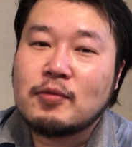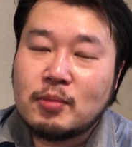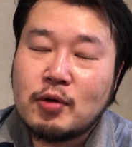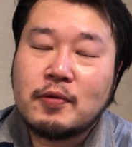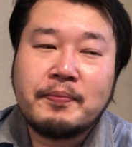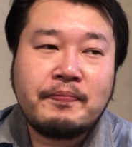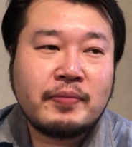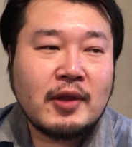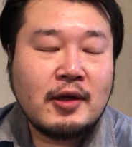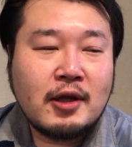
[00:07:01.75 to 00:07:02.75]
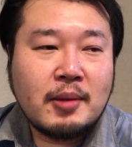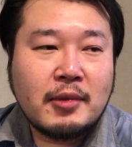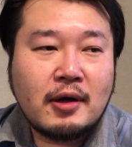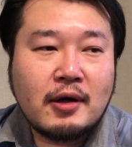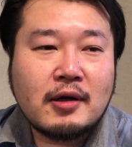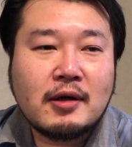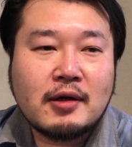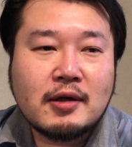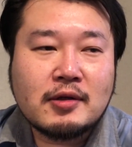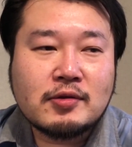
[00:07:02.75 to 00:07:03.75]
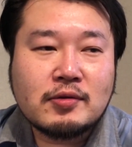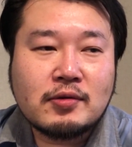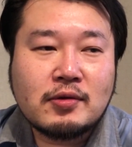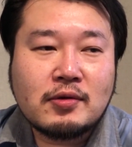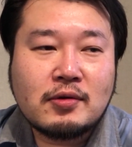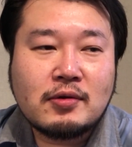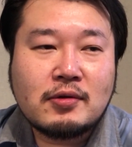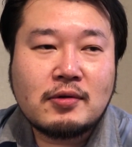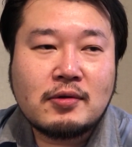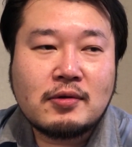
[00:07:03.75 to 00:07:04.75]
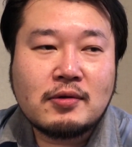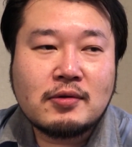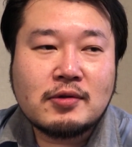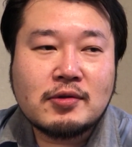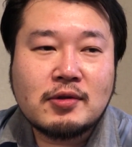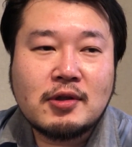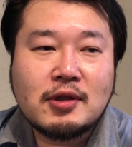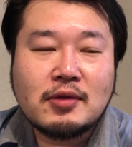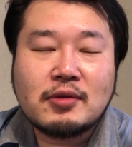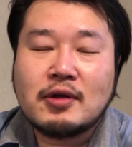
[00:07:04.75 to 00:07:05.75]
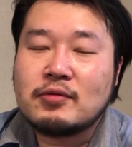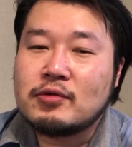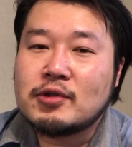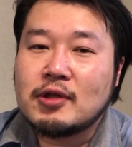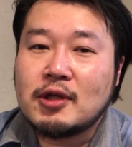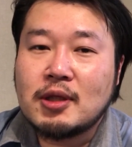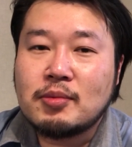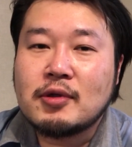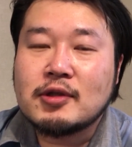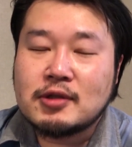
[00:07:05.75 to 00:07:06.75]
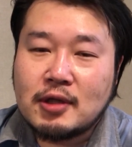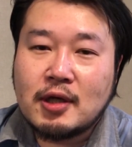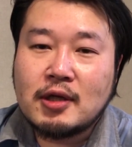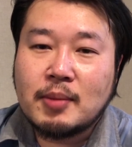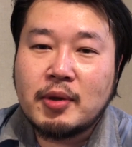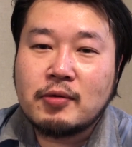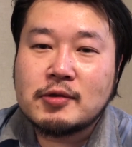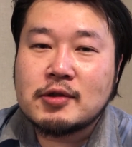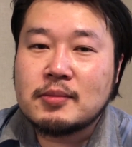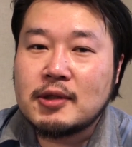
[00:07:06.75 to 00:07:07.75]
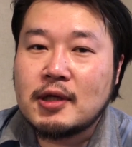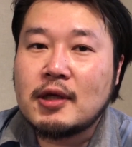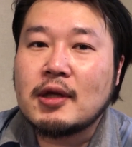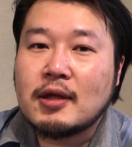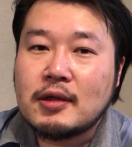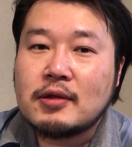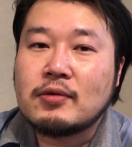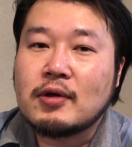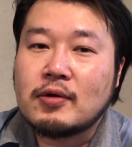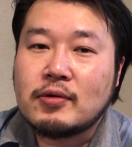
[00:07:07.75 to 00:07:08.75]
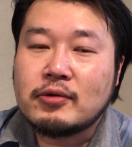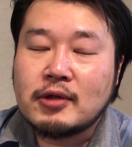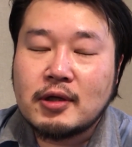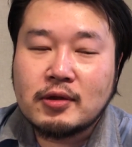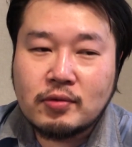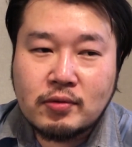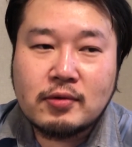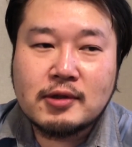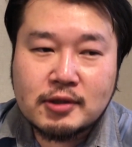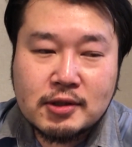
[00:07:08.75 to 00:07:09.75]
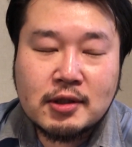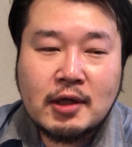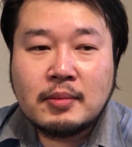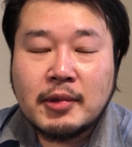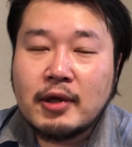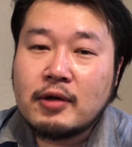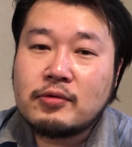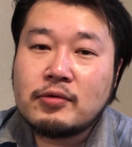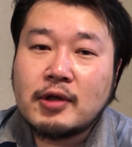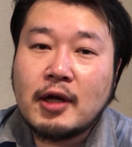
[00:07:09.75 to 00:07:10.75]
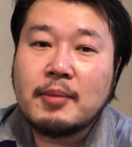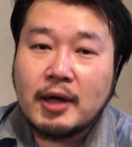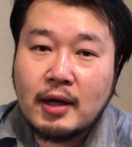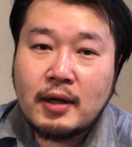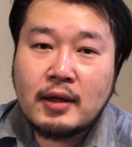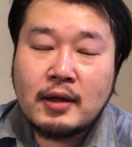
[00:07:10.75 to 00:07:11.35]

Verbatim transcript: どもまあなかなかその 3D を対応したゲームはですねやっぱりおすすめできないなっていうのが本音なところです。まあ、やるのであれば